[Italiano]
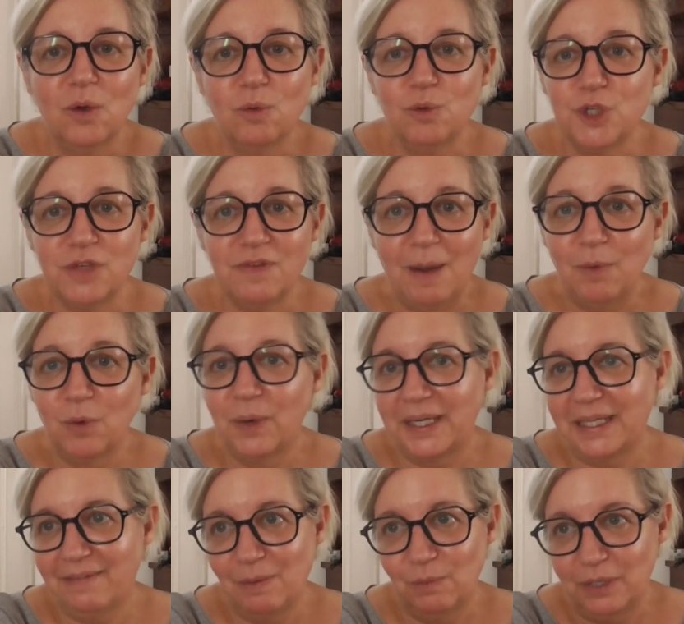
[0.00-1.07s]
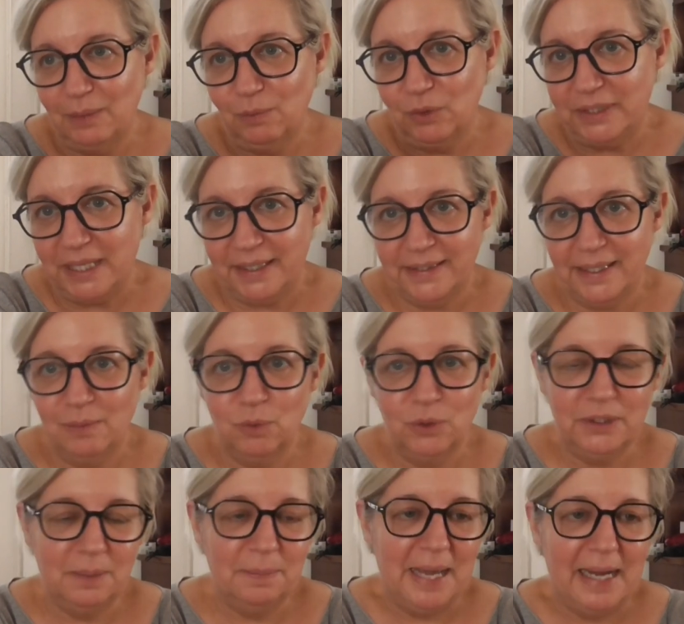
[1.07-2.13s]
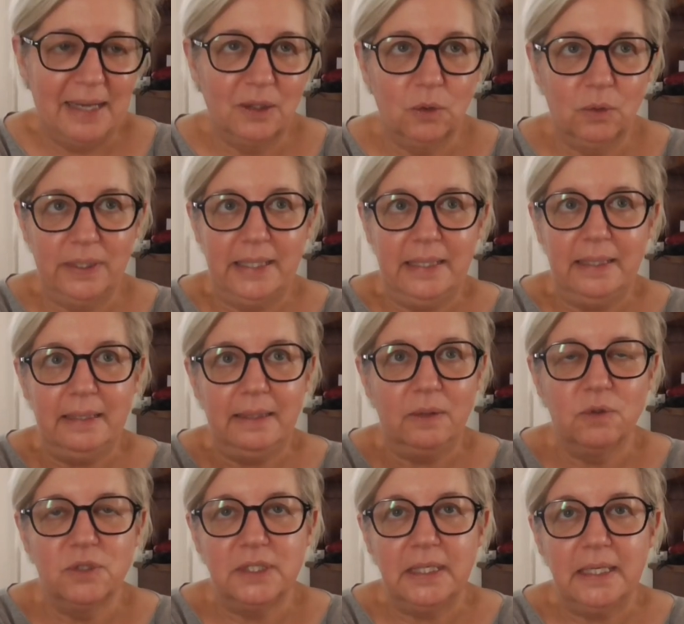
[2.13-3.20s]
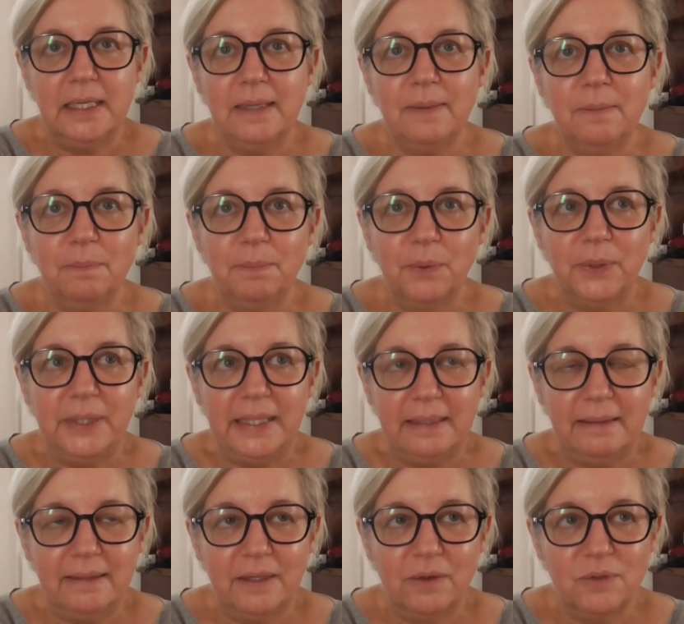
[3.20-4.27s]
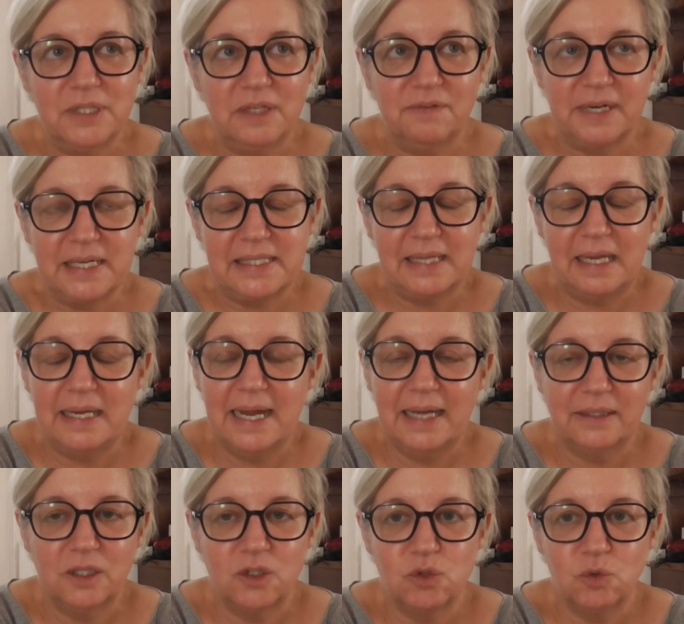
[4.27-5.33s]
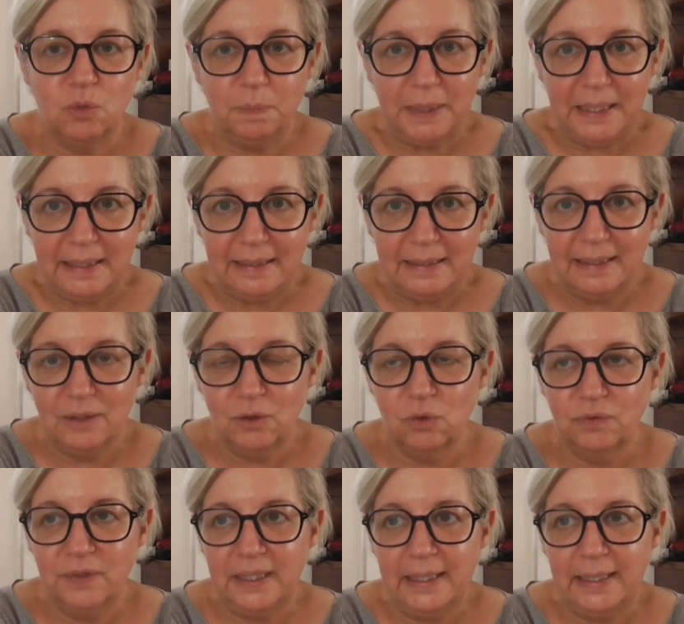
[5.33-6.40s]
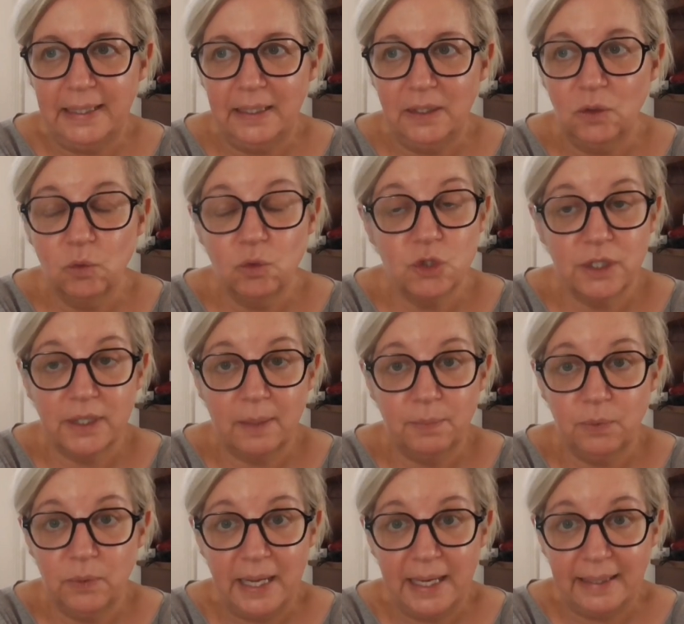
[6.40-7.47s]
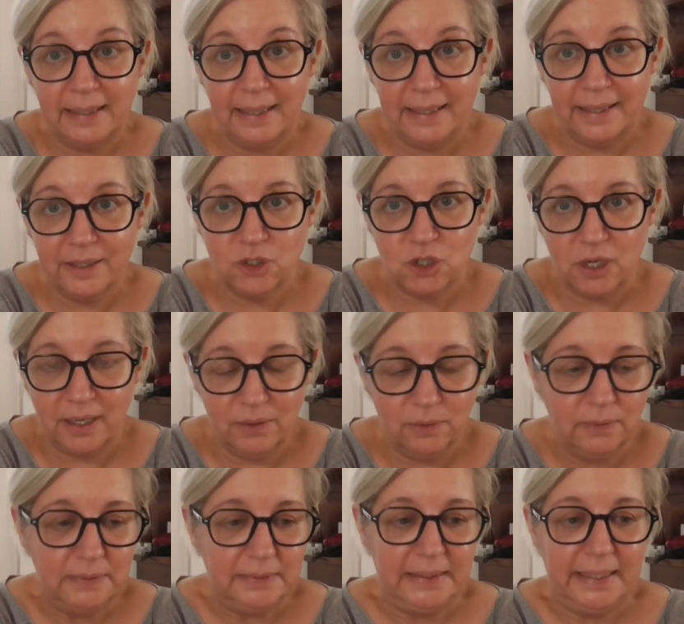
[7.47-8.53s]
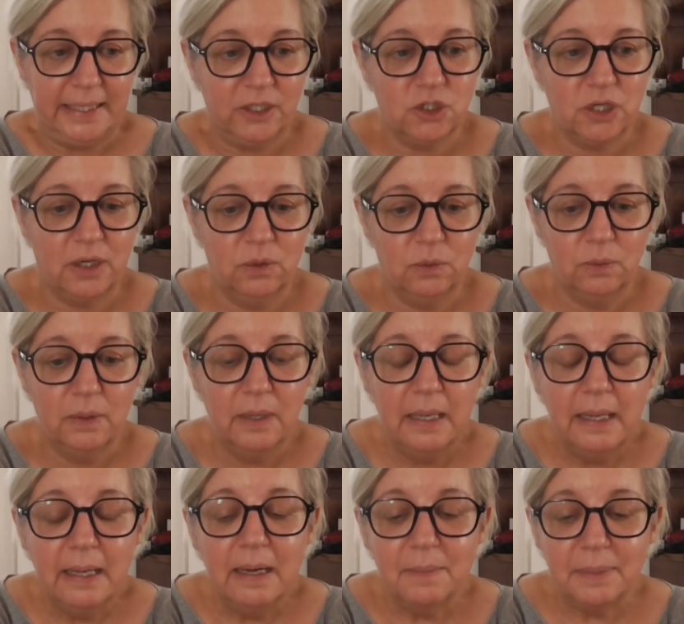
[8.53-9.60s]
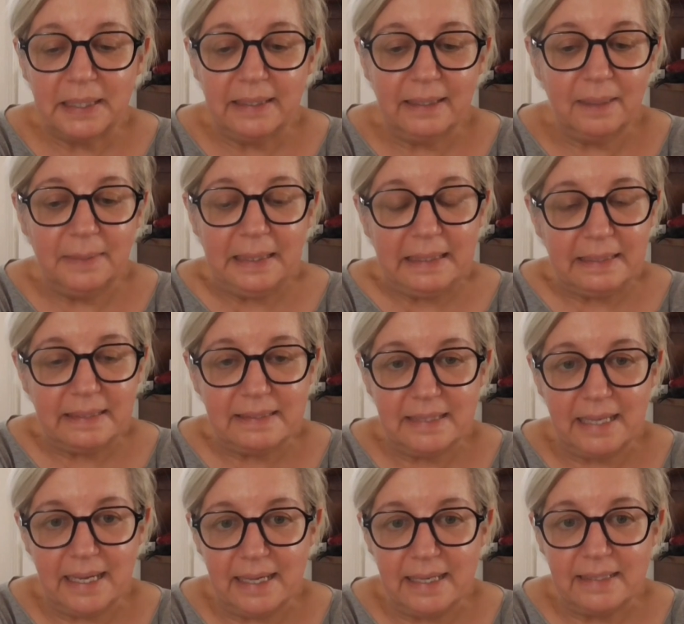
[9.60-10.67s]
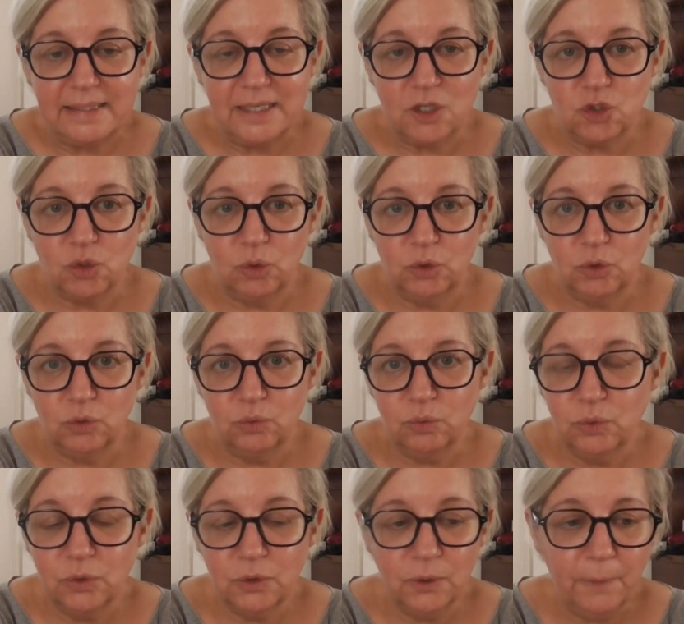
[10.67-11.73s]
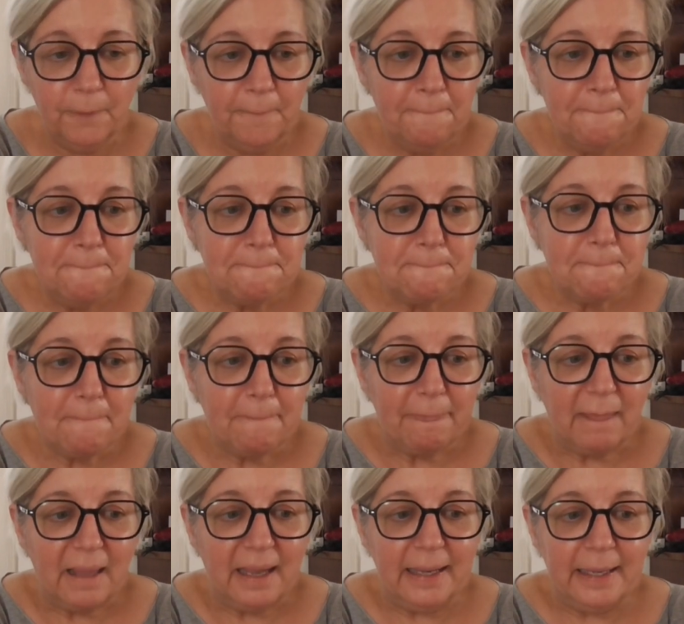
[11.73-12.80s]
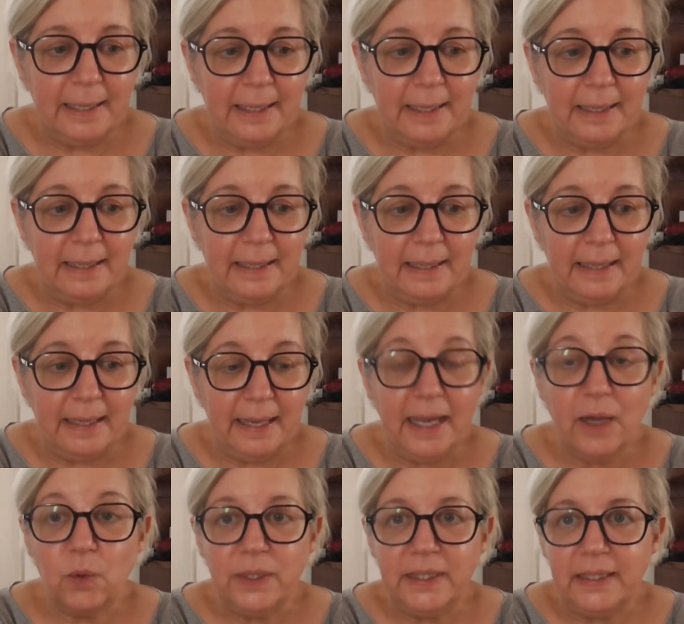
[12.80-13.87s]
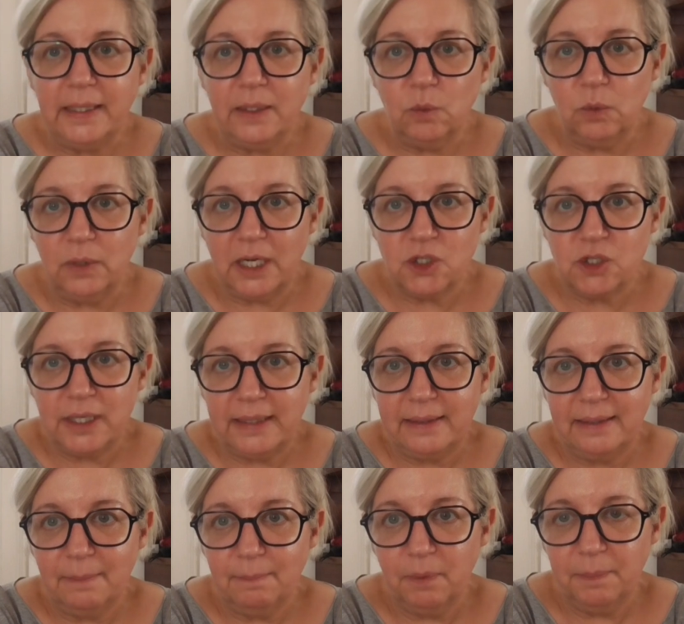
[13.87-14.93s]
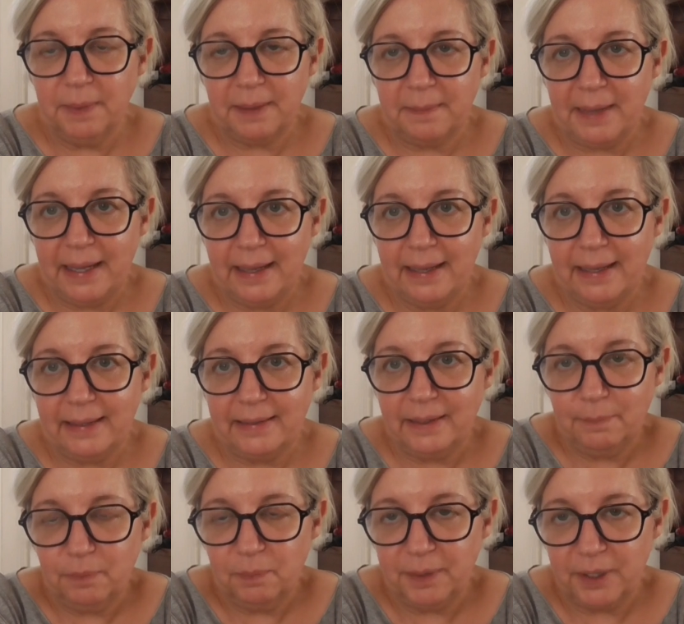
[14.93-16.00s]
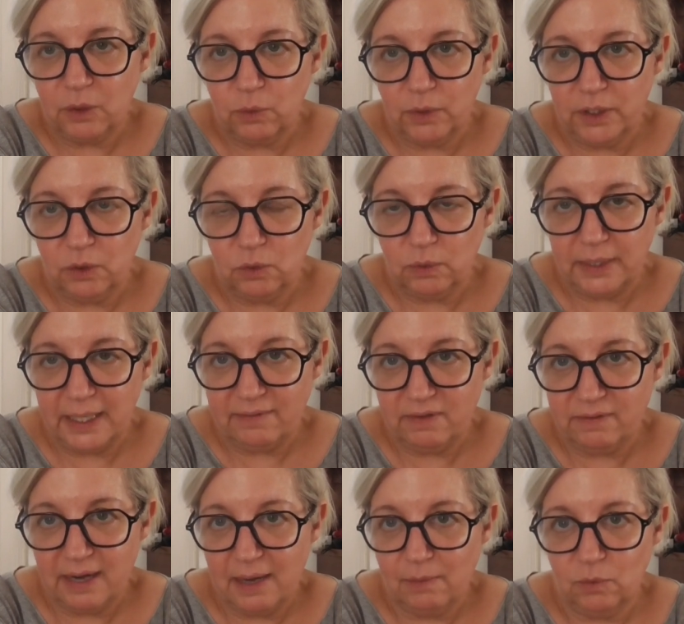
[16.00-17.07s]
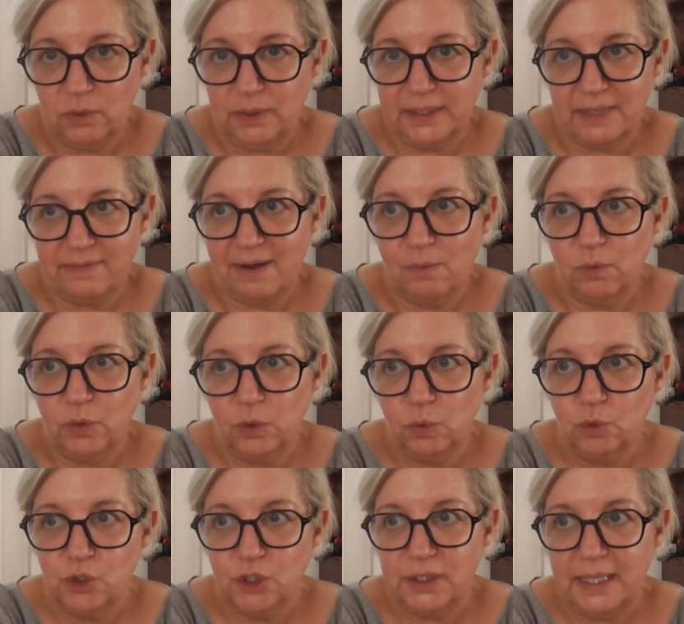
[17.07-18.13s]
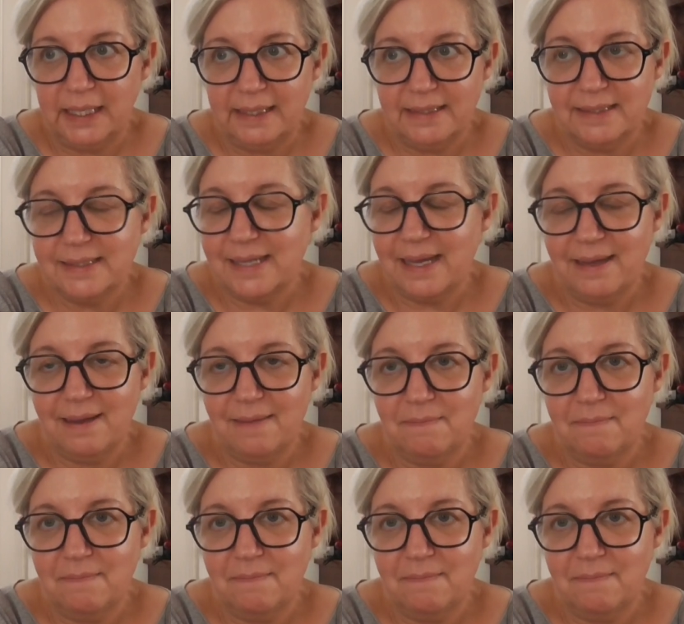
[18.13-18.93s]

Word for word: Uscivamo, guardavamo le montagne del Monte Bianco lì, così imponenti, così frastagliate, stupende, dove non c'era più neanche il ghiacciaio, il ghiacciaio praticamente si è, si è sciolto tutto e, e, quindi nulla, cioè tempo per me e tempo per noi non ne avevamo, entravamo in cucina alle sei e